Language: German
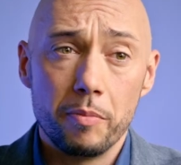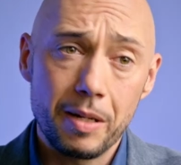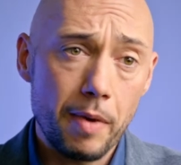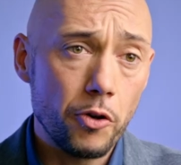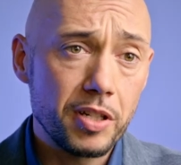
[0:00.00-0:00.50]
Mit
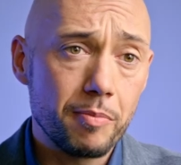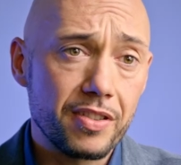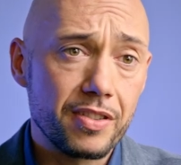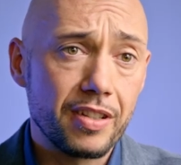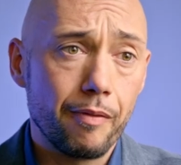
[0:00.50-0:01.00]
dem
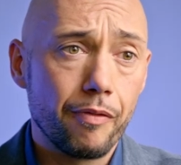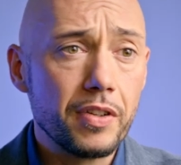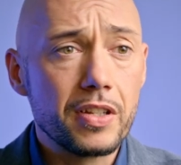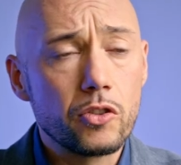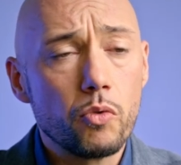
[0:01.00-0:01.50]
Autima-System
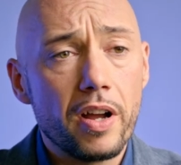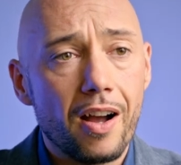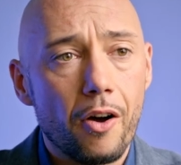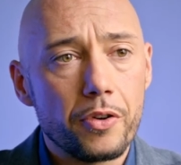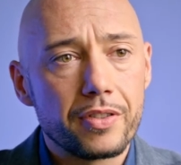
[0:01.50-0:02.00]
findest du
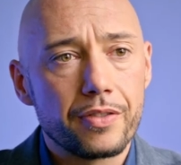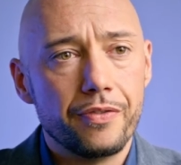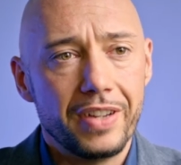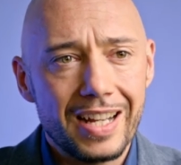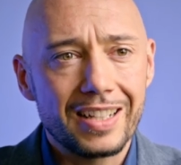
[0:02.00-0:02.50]
heraus,
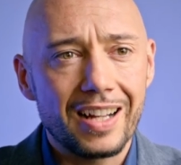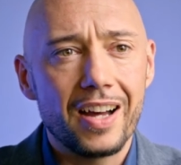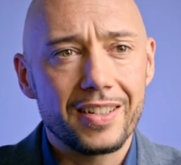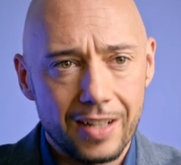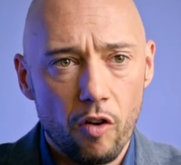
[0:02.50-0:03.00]
wer
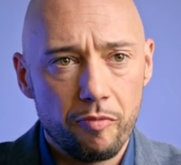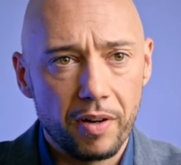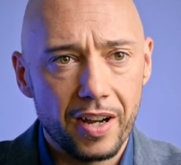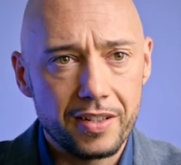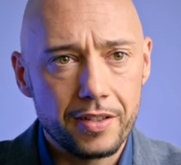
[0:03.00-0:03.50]
gerade
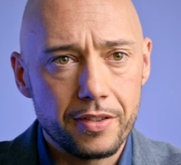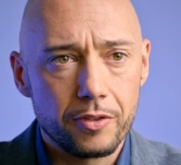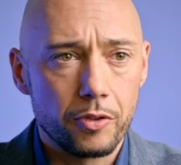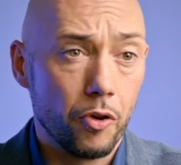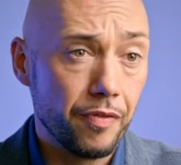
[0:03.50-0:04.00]
kaufbereit
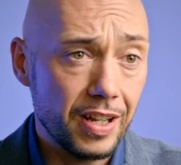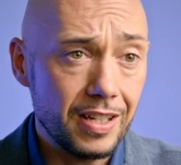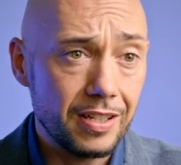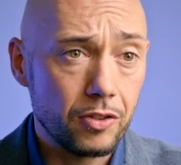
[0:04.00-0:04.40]
ist und wer nicht.